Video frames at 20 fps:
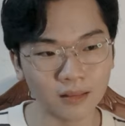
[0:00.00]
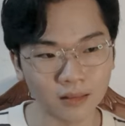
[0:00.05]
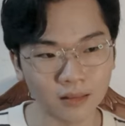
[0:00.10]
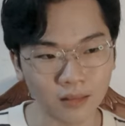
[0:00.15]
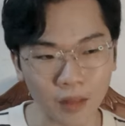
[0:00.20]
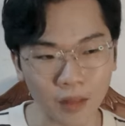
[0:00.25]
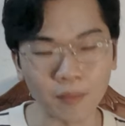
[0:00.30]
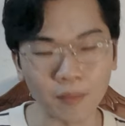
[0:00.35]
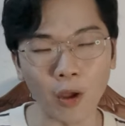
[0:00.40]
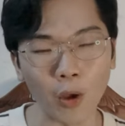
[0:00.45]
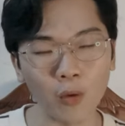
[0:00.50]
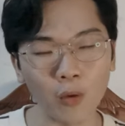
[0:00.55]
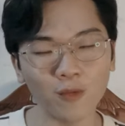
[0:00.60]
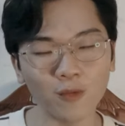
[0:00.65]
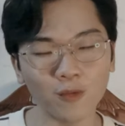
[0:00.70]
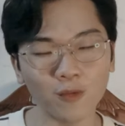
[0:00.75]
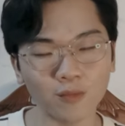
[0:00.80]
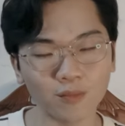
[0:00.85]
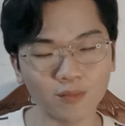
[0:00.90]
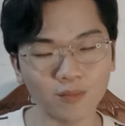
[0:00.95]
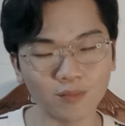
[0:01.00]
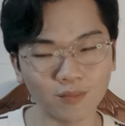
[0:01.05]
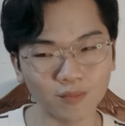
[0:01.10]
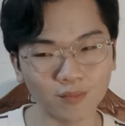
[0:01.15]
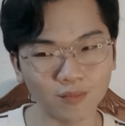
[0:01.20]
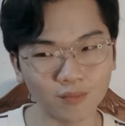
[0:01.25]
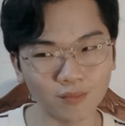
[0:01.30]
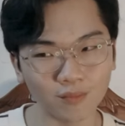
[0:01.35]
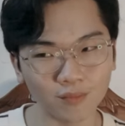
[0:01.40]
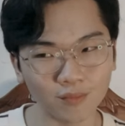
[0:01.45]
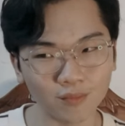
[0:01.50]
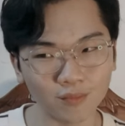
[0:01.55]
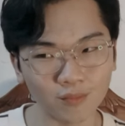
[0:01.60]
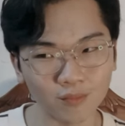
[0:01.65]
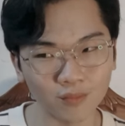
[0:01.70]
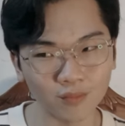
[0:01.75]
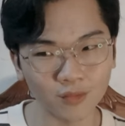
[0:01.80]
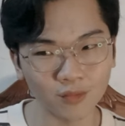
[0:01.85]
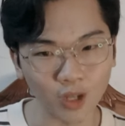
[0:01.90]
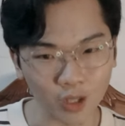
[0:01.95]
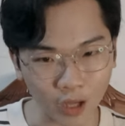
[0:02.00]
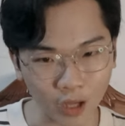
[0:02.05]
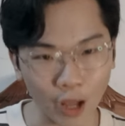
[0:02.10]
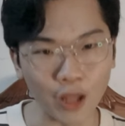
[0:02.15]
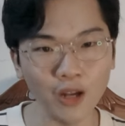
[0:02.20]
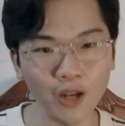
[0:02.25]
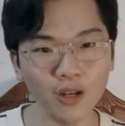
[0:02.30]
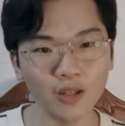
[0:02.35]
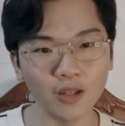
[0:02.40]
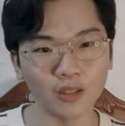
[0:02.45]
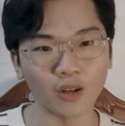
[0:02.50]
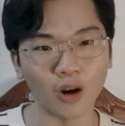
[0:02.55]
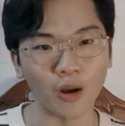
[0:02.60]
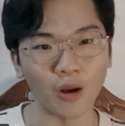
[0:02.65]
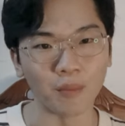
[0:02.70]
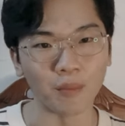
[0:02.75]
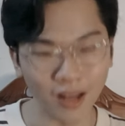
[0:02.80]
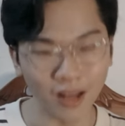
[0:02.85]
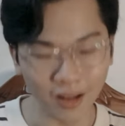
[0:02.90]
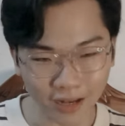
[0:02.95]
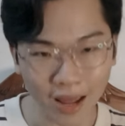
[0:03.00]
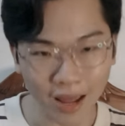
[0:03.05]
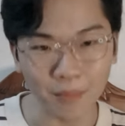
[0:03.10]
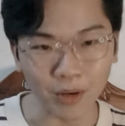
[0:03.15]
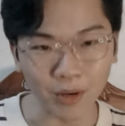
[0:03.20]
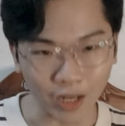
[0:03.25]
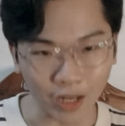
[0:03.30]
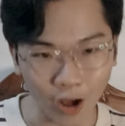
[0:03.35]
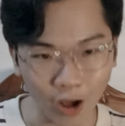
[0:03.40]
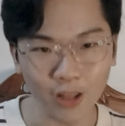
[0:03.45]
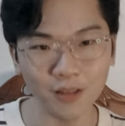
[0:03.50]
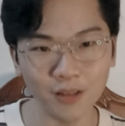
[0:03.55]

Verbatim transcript: tìm hiểu cho kỹ rồi mới lên đây mình nói.